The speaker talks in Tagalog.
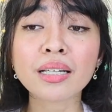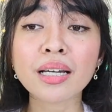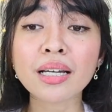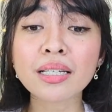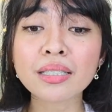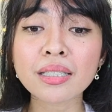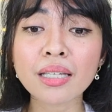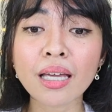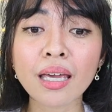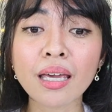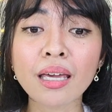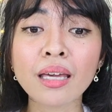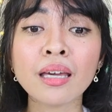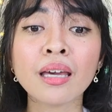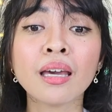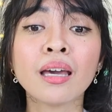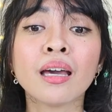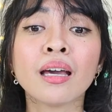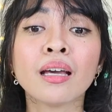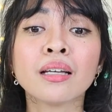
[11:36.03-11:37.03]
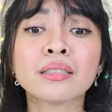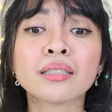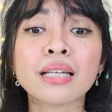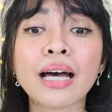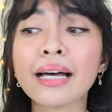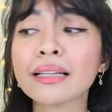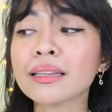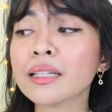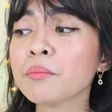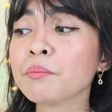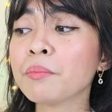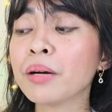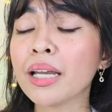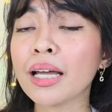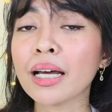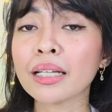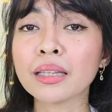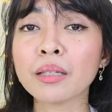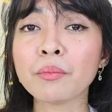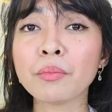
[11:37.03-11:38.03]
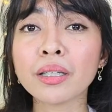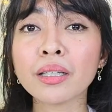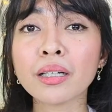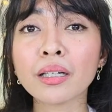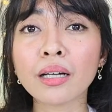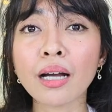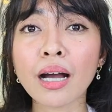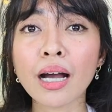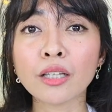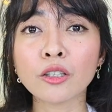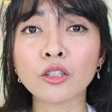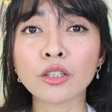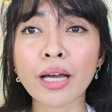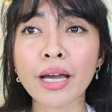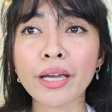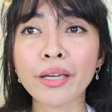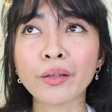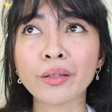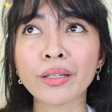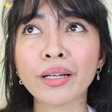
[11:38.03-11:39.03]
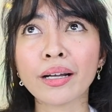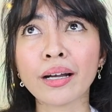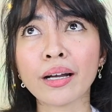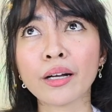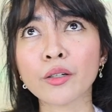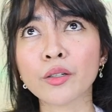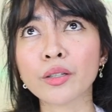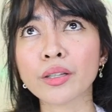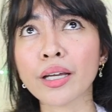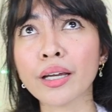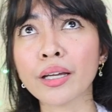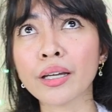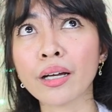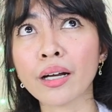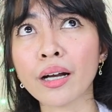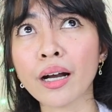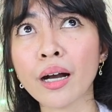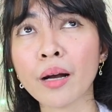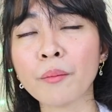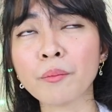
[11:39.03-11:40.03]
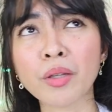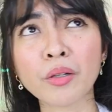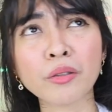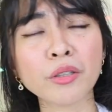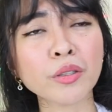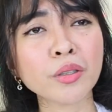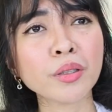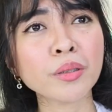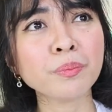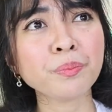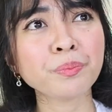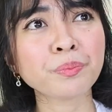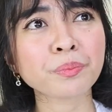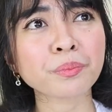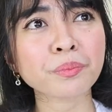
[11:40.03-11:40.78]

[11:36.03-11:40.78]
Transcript: Kasi sa ating balat, di ba nag-ano tayo, nagkakaroon tayo ng, um, tawag dito,